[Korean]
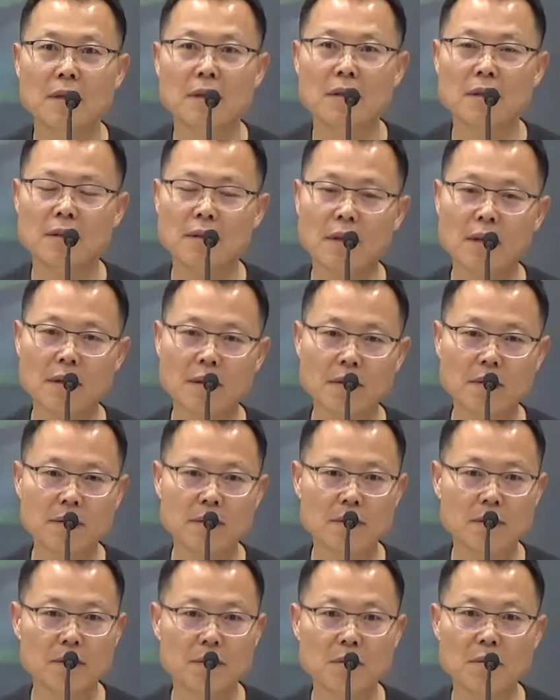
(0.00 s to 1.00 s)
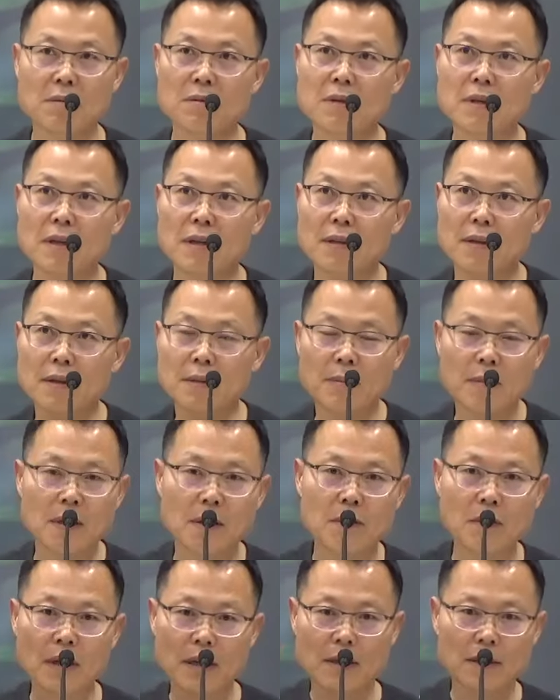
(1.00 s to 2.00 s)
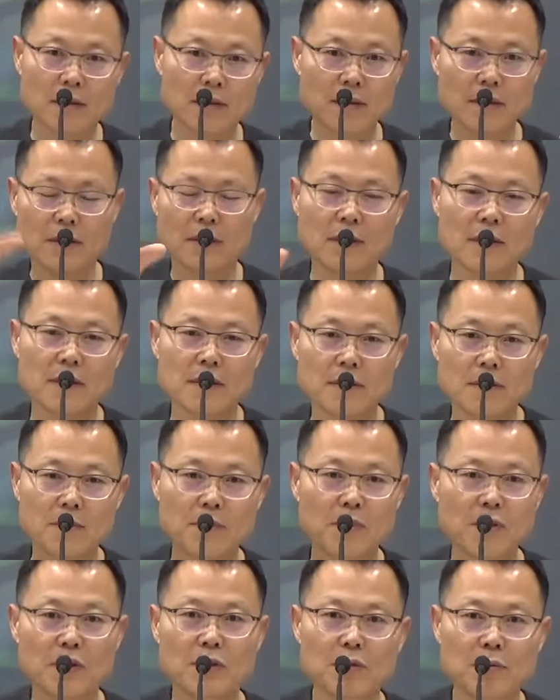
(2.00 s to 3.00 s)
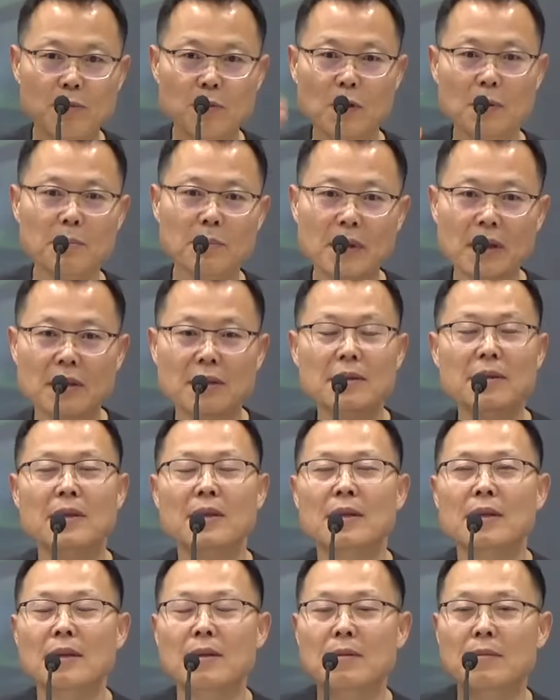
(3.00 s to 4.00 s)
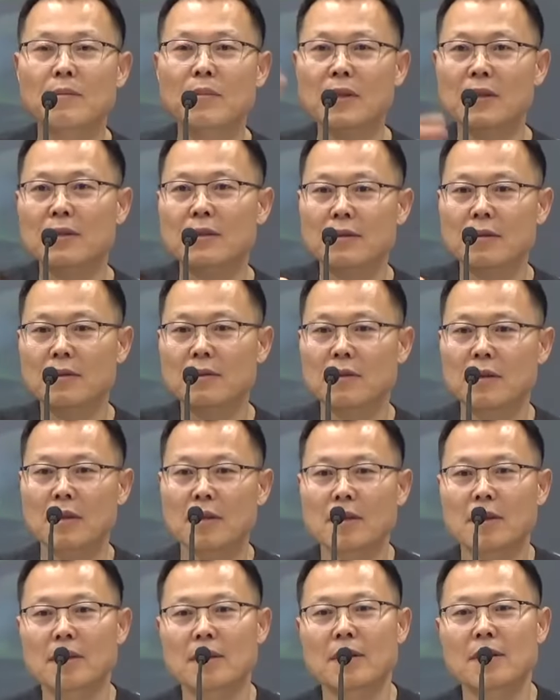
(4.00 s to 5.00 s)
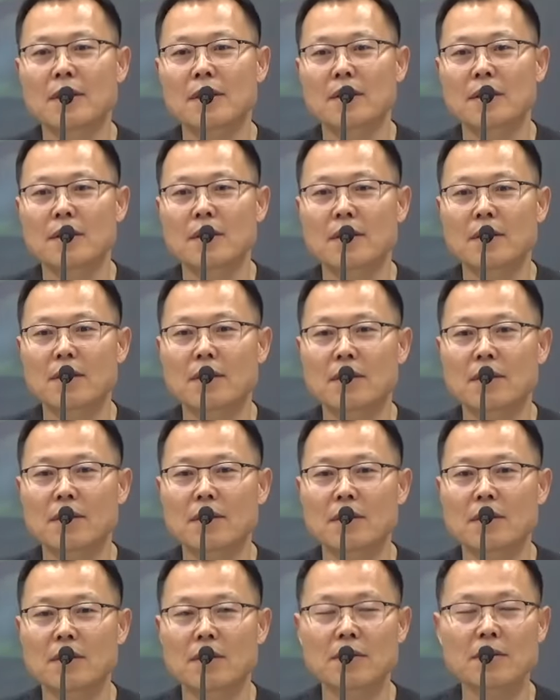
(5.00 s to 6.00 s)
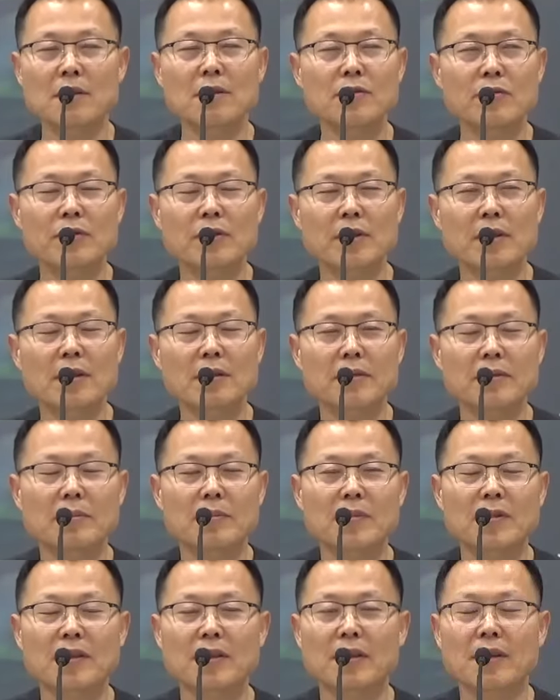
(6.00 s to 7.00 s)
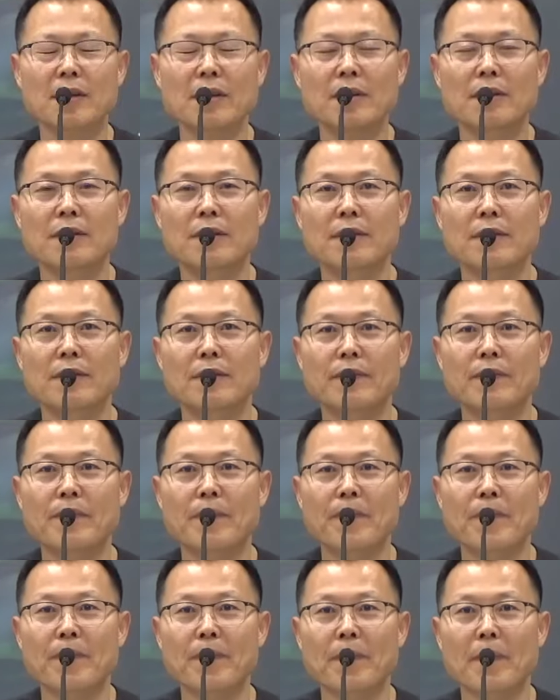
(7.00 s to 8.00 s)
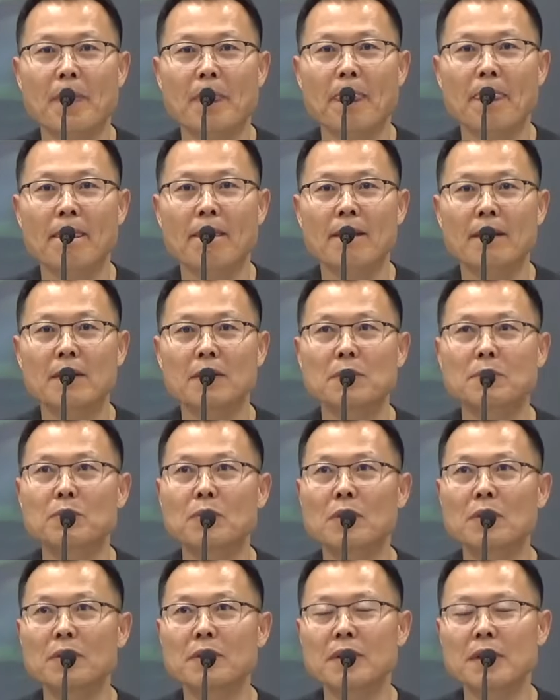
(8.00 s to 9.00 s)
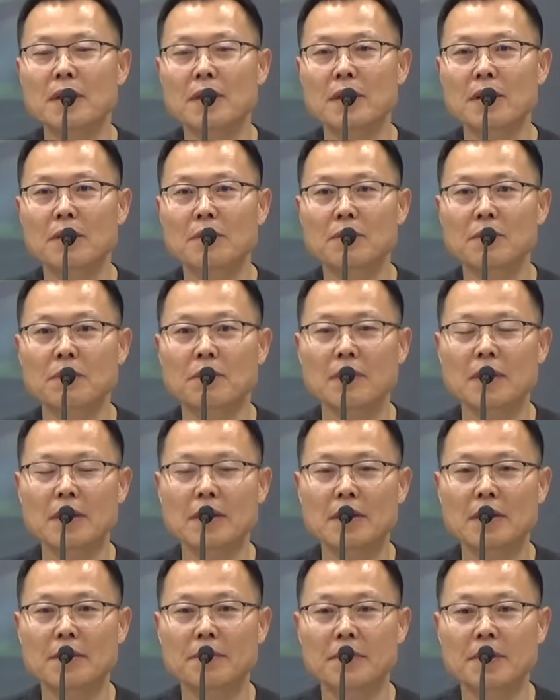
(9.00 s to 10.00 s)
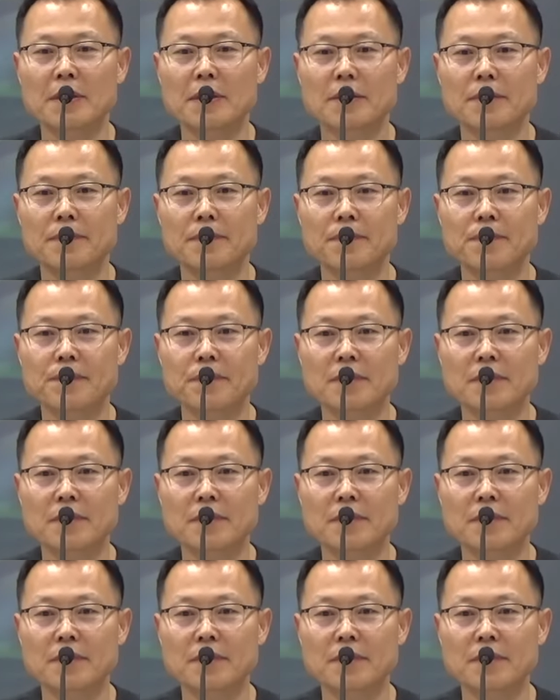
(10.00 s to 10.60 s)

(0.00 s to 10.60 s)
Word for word: 이 사랑스러운 존재한테 막 화, 스트레스, 미움, 원망을 막 던질 수 있겠습니까? 그럼 뭔 얘기하고 똑같냐면